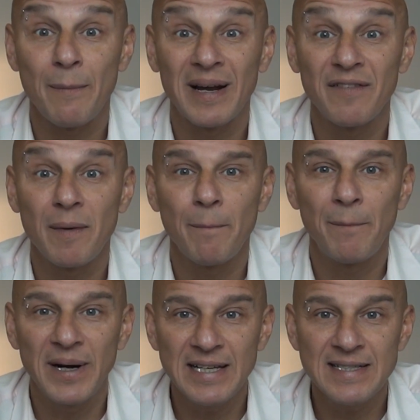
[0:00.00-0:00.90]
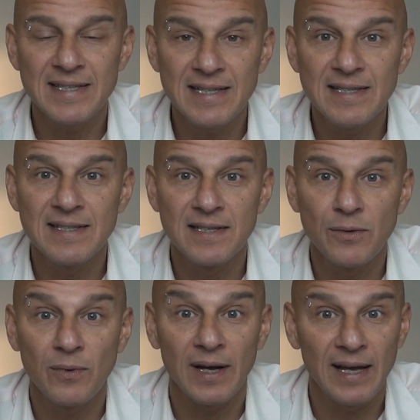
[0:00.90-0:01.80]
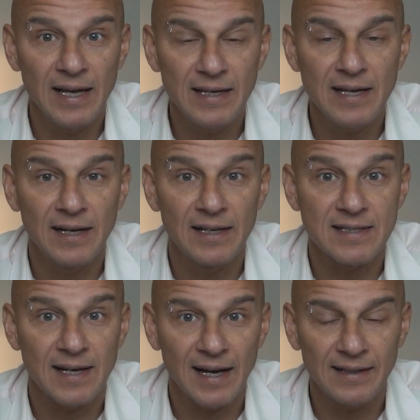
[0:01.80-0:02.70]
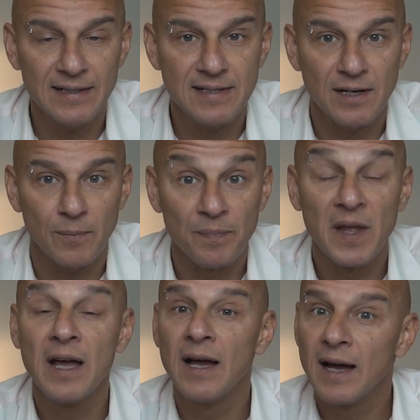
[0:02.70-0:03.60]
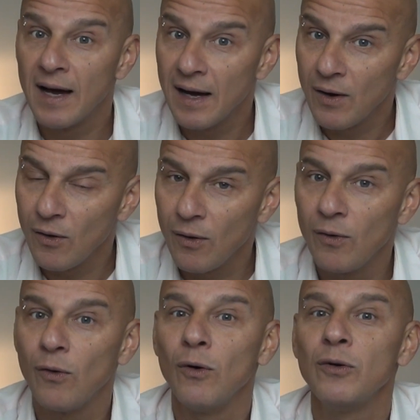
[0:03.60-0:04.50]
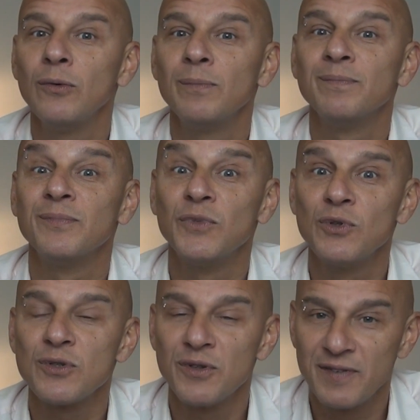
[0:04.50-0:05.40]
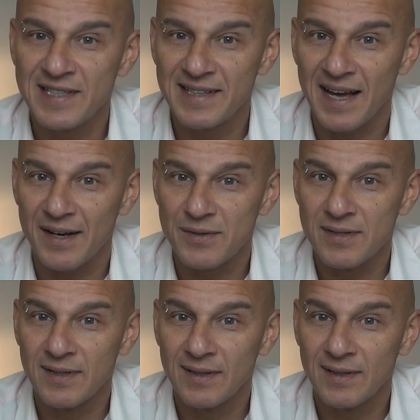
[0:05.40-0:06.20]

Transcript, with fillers: a palavra precisão em inglês? Atenção, olho nos universitários.